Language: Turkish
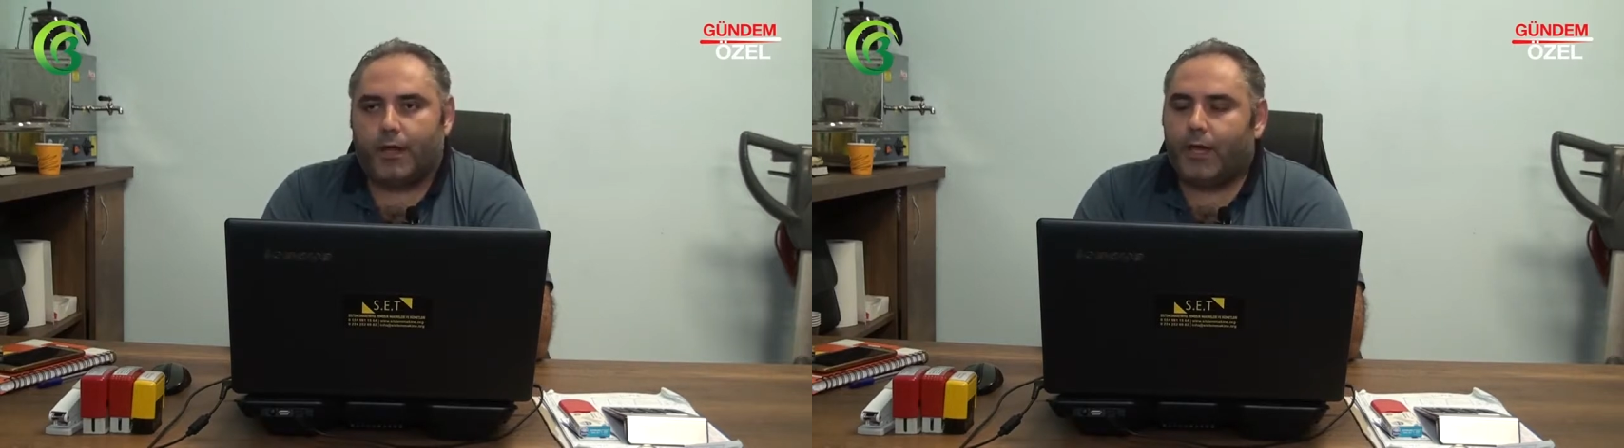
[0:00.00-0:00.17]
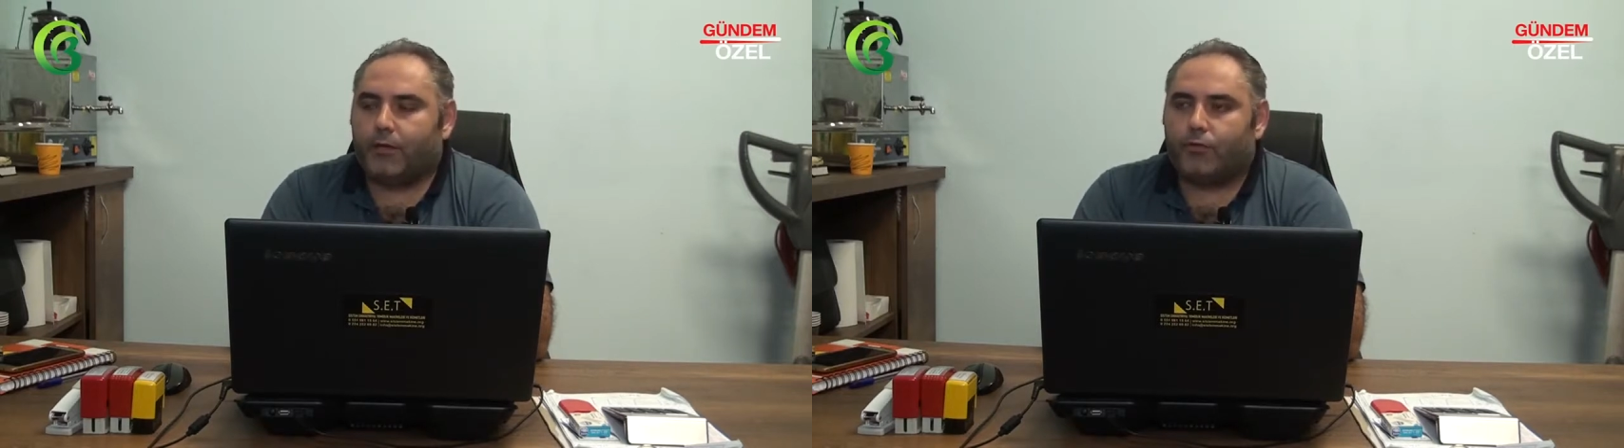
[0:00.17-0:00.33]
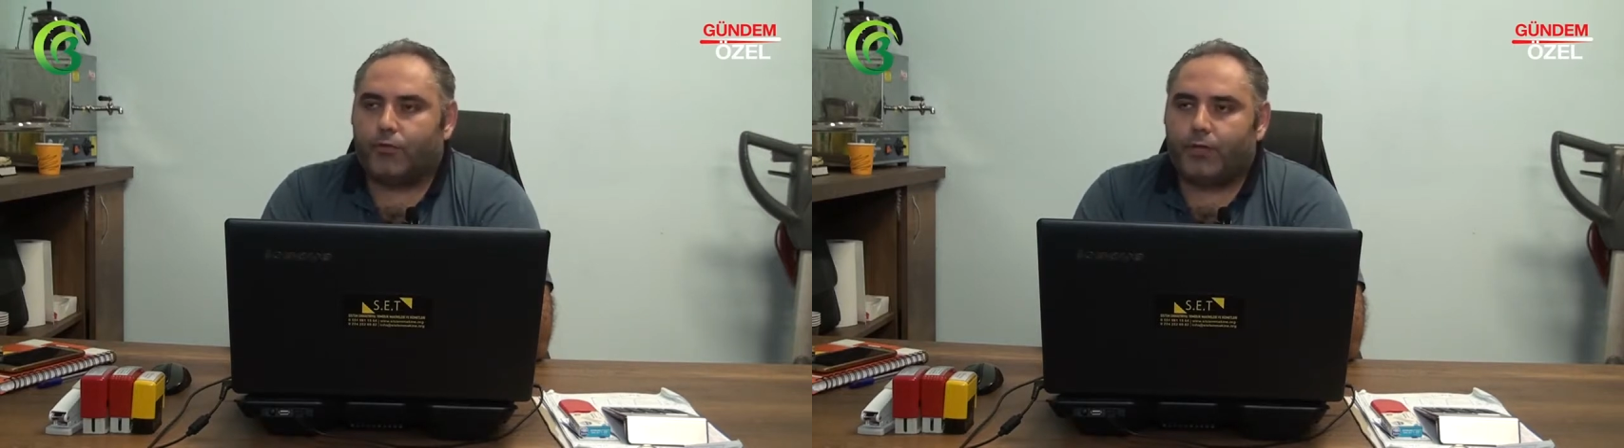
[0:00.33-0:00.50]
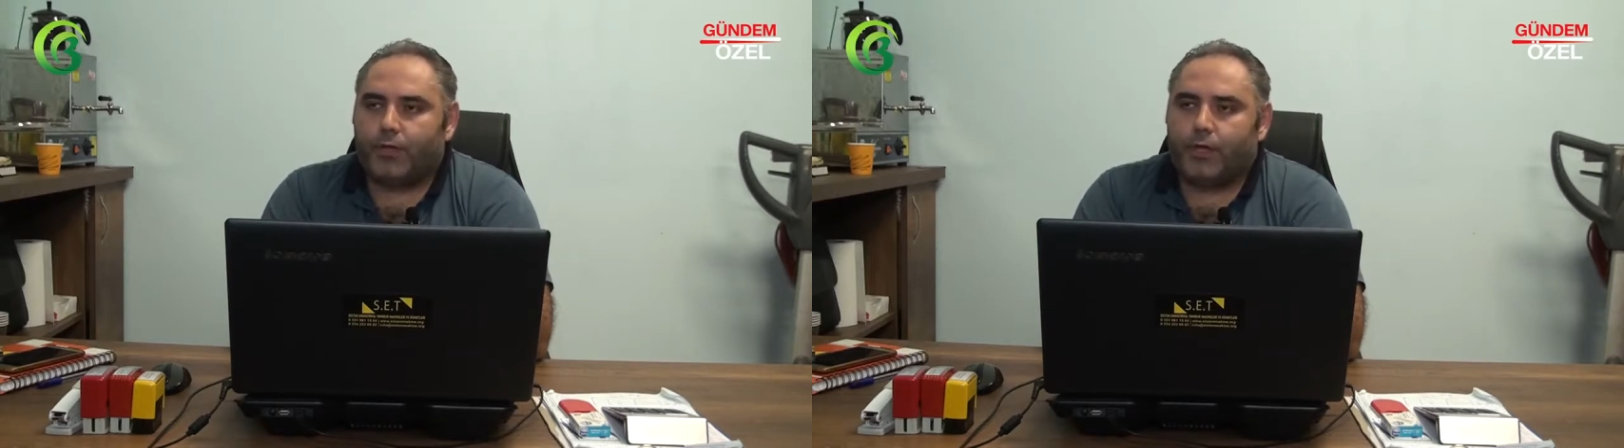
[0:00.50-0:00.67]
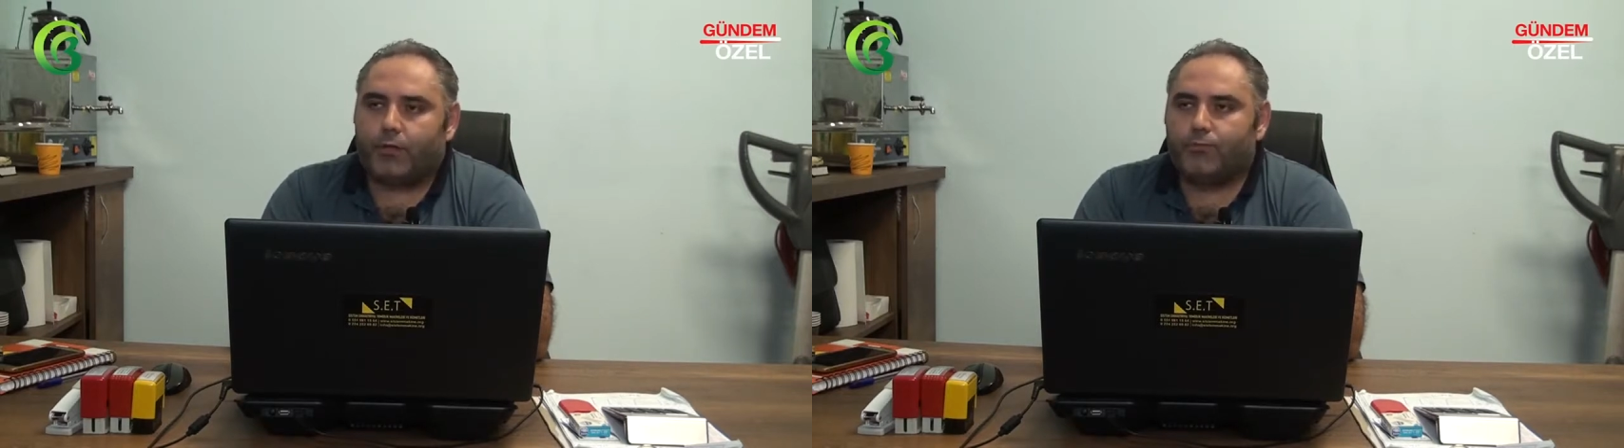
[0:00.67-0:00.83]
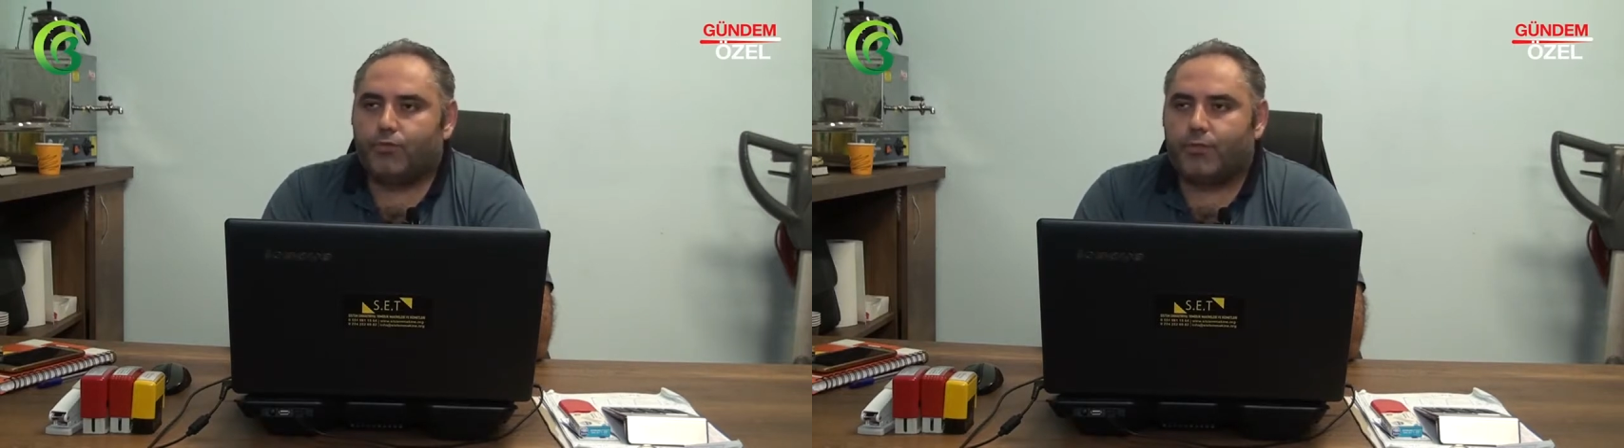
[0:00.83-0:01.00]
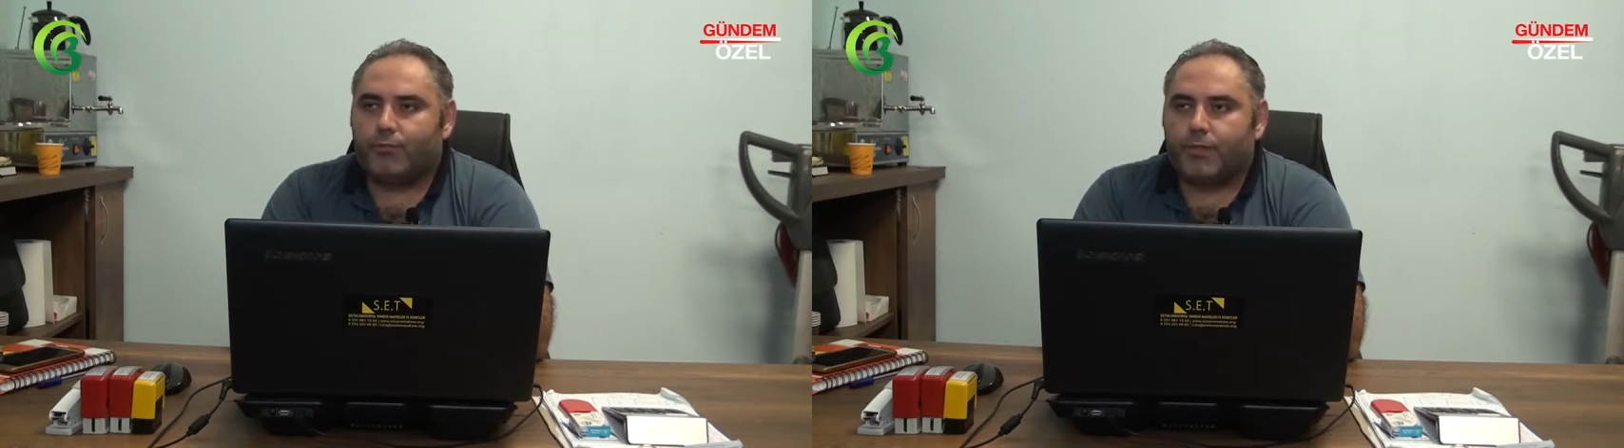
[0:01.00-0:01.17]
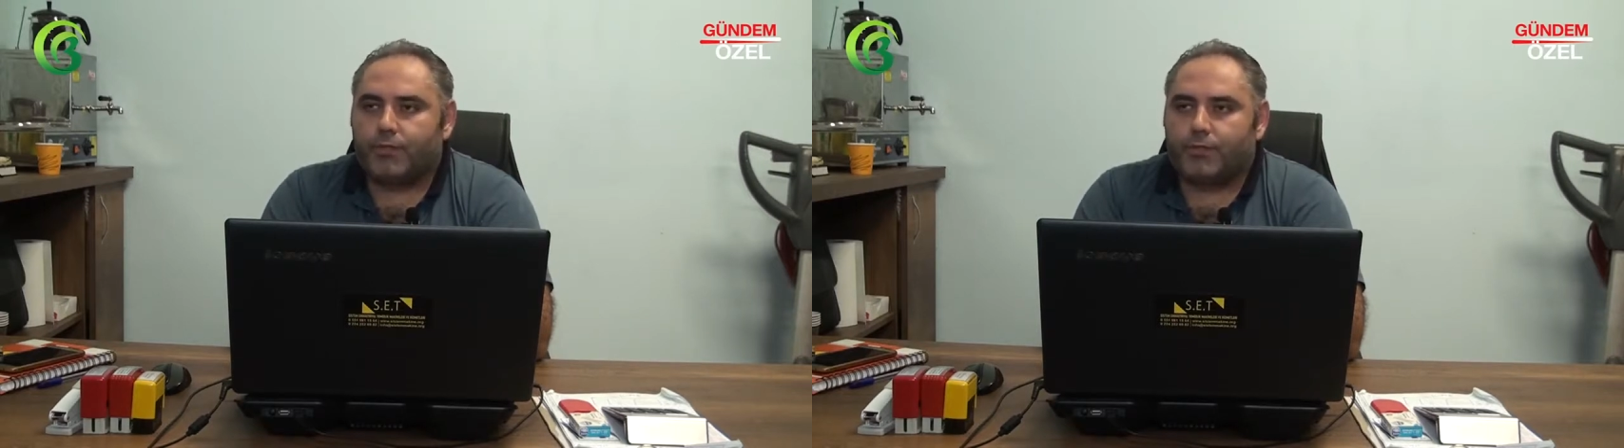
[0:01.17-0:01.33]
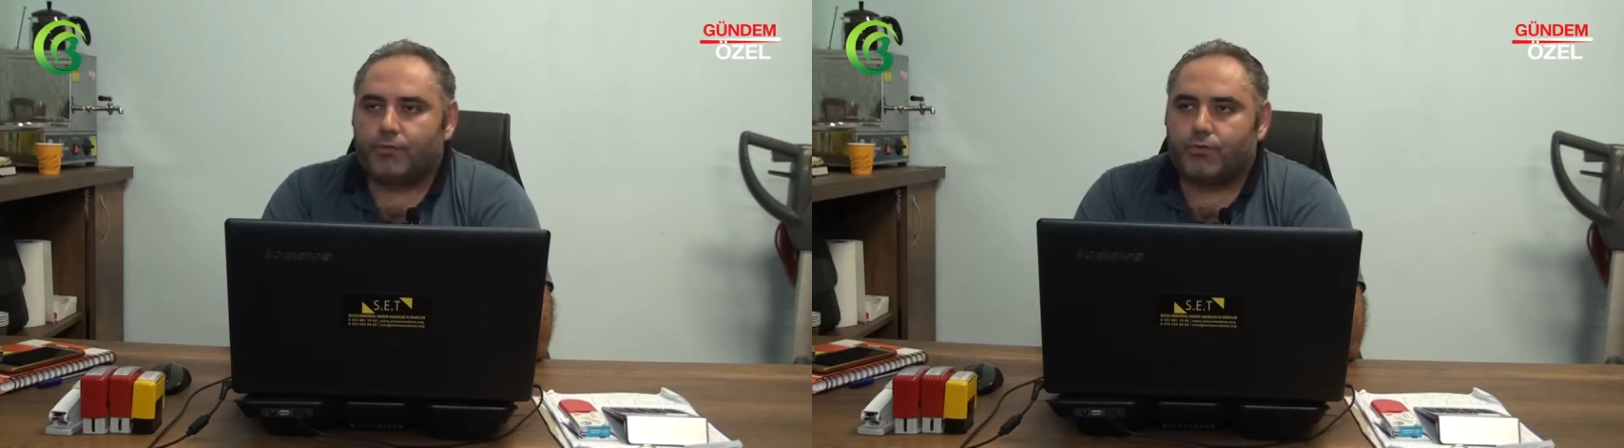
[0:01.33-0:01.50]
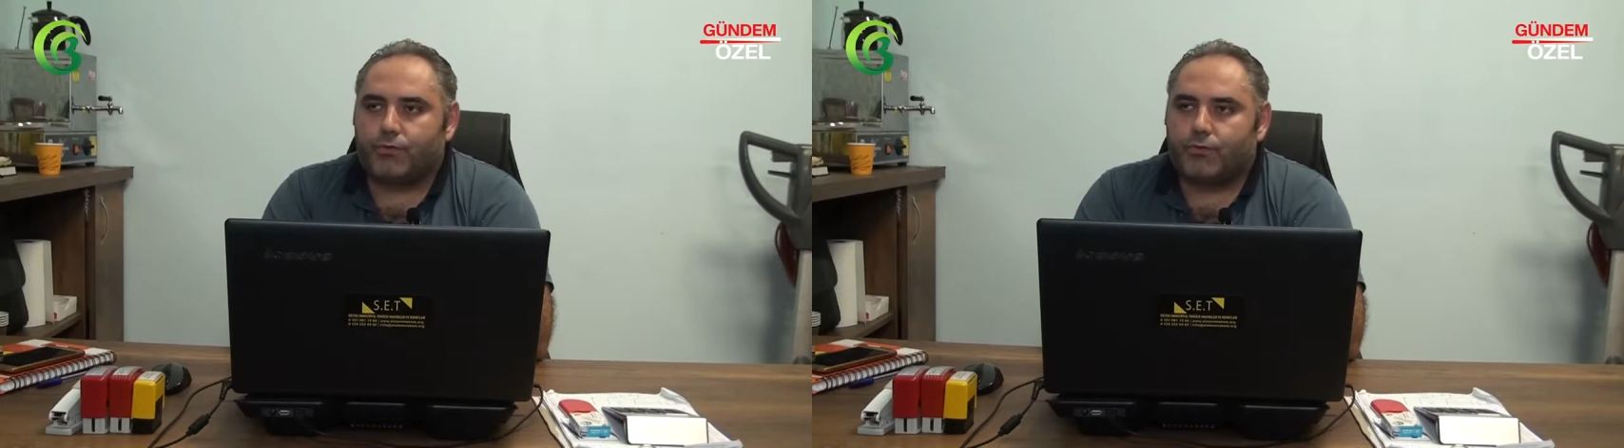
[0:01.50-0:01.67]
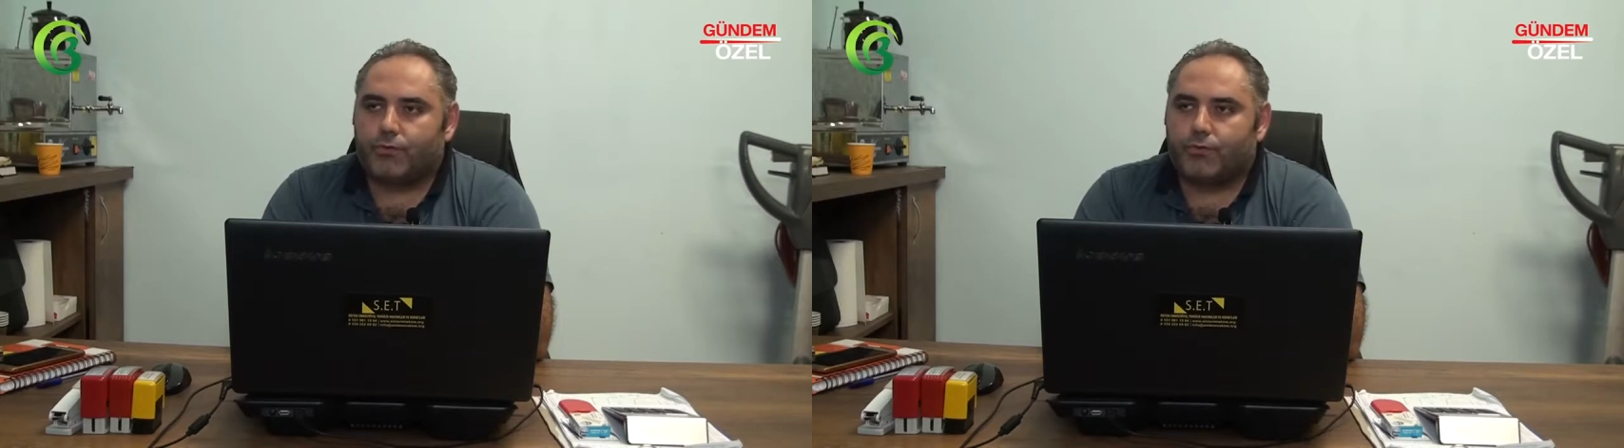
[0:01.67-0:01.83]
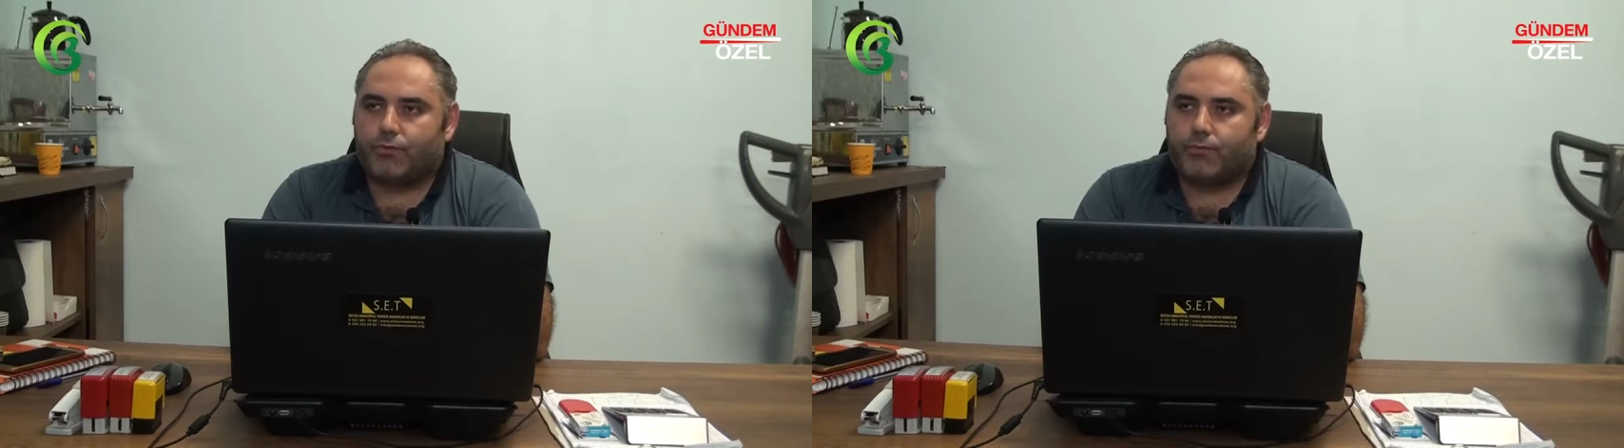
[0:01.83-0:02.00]
her konuda yardımcı olmaya
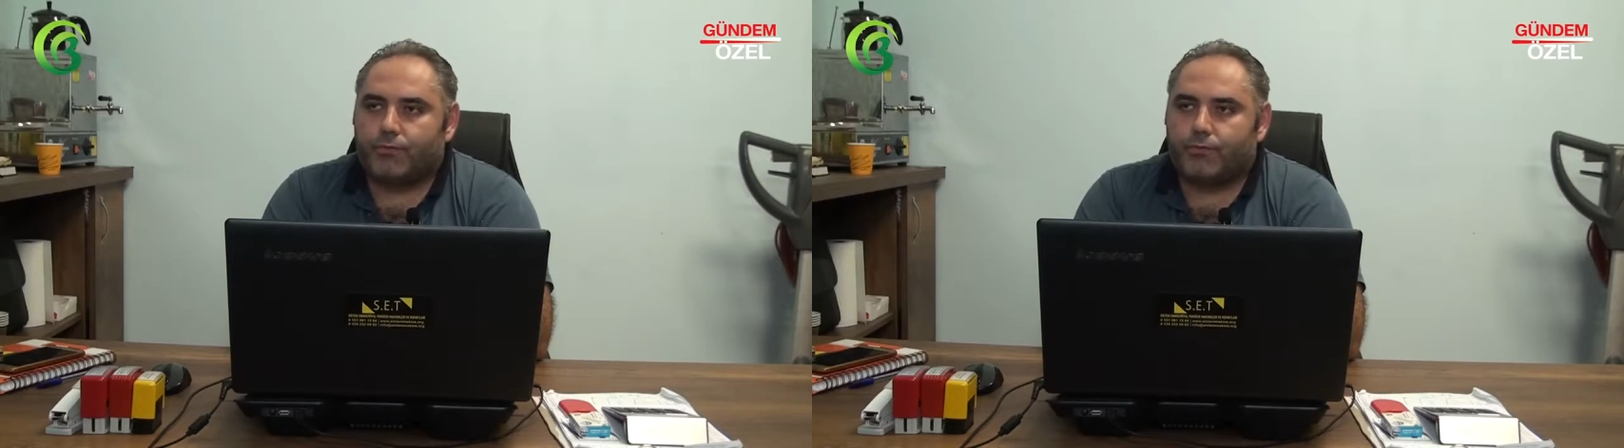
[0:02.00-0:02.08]
çalışıyoruz.